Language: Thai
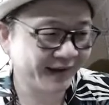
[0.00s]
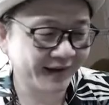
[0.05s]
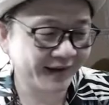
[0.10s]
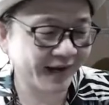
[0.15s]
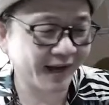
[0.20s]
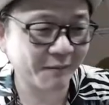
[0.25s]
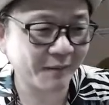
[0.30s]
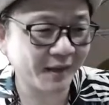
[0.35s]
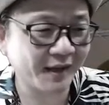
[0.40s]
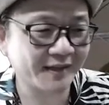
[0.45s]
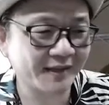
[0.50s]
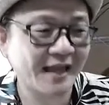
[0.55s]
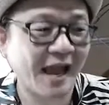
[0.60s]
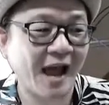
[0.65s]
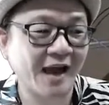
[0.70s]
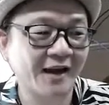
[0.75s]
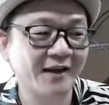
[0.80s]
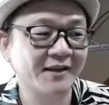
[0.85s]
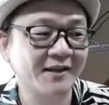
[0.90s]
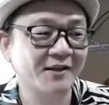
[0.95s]
นะครับอย่า
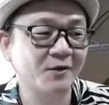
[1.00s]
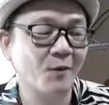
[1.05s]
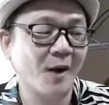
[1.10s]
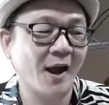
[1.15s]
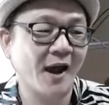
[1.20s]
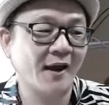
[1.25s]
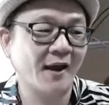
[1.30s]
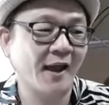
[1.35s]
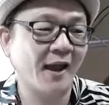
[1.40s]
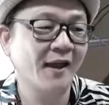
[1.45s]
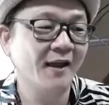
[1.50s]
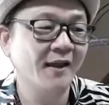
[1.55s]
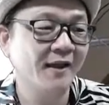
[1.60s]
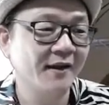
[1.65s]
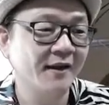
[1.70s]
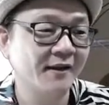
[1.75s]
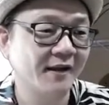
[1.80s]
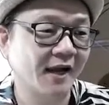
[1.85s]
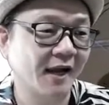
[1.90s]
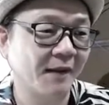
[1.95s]
เลยดีกว่านะ
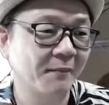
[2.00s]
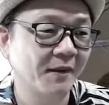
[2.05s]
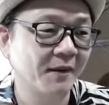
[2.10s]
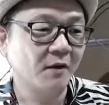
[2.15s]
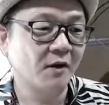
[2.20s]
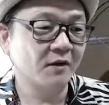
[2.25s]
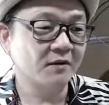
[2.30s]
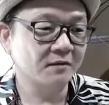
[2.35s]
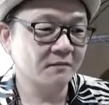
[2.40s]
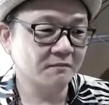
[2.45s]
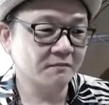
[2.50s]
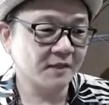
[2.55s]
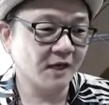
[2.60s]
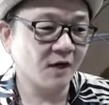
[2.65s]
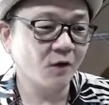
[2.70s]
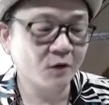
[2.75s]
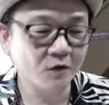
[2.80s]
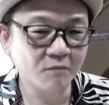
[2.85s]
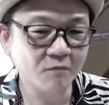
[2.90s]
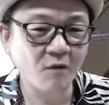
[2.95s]
นะครับ เพราะช่าง
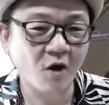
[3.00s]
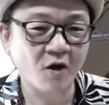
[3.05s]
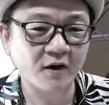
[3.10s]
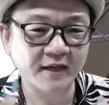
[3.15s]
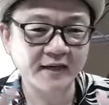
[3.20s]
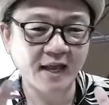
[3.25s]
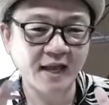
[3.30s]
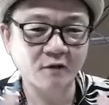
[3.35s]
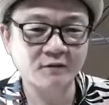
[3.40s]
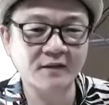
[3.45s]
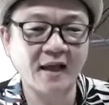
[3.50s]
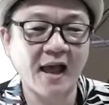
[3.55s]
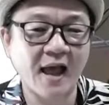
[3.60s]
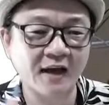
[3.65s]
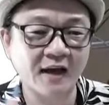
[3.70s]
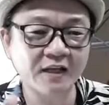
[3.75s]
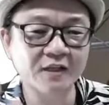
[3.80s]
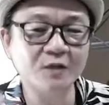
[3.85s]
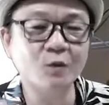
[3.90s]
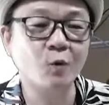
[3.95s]
โลดต้องบอกในแนวทาง
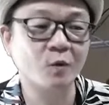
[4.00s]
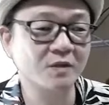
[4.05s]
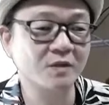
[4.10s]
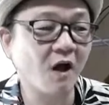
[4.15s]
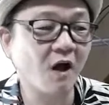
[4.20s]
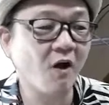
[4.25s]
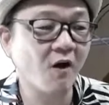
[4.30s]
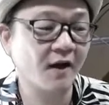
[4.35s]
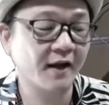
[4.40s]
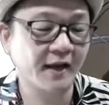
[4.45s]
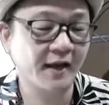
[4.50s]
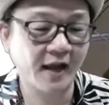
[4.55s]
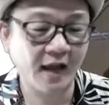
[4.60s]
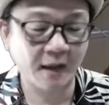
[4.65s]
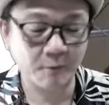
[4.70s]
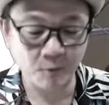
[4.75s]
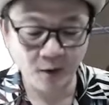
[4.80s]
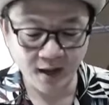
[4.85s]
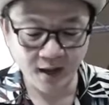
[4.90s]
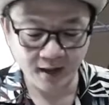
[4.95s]
ที่ถูกต้องนะครั
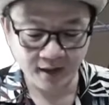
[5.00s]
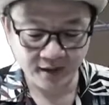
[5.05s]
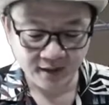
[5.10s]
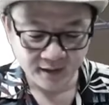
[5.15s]
บ ว่า